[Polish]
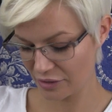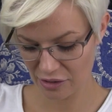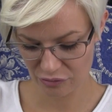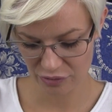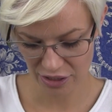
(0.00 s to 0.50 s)

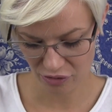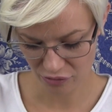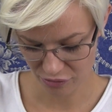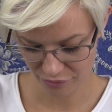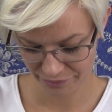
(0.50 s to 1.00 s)
względu na
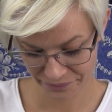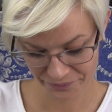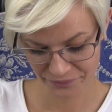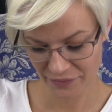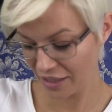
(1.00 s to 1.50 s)
kolor,
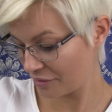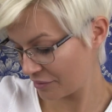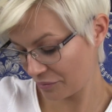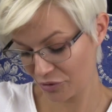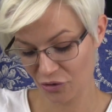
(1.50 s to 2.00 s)
ale
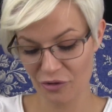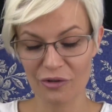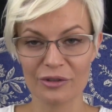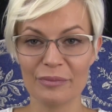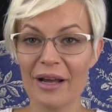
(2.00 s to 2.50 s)
nam się
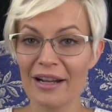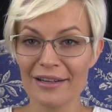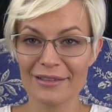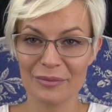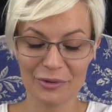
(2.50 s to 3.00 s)
kolory
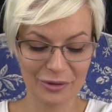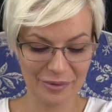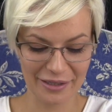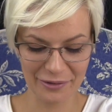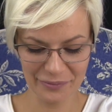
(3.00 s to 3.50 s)
bardzo
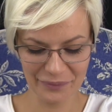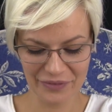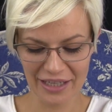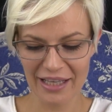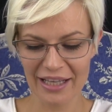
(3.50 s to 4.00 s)
podobają.
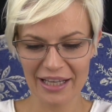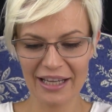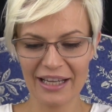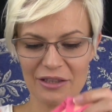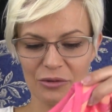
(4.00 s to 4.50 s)

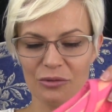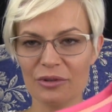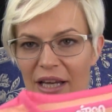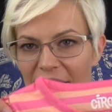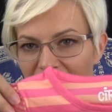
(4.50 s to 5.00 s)
E,
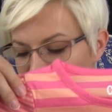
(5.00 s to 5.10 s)
tutaj